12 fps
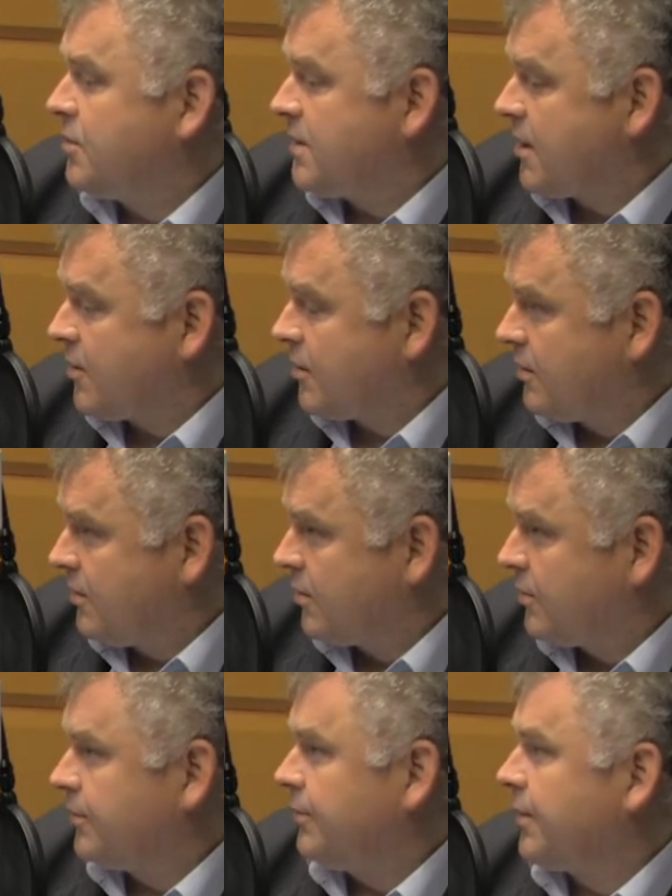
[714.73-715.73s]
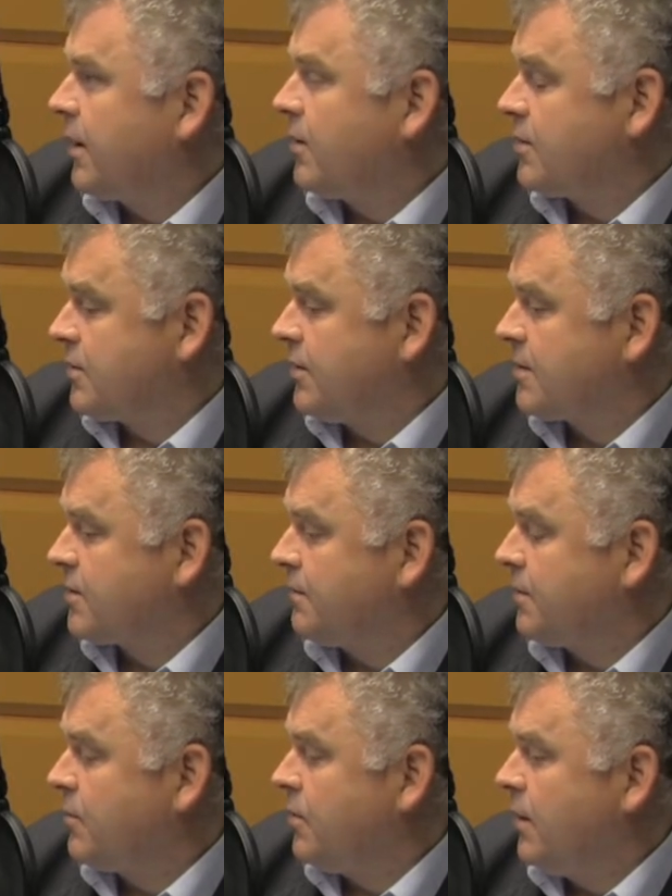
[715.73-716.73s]
przyznanie się do tego, co
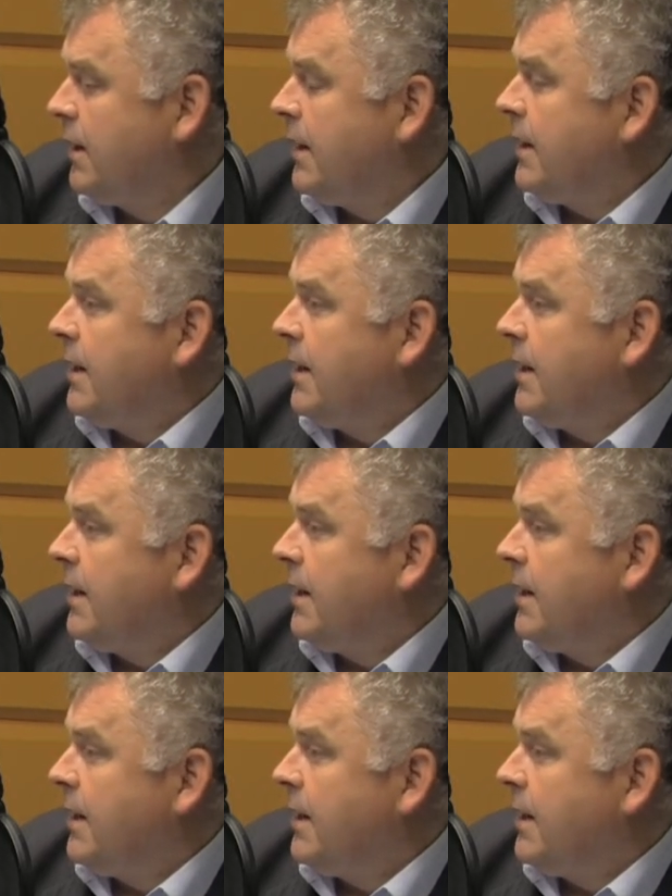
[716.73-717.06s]
nastąpiło,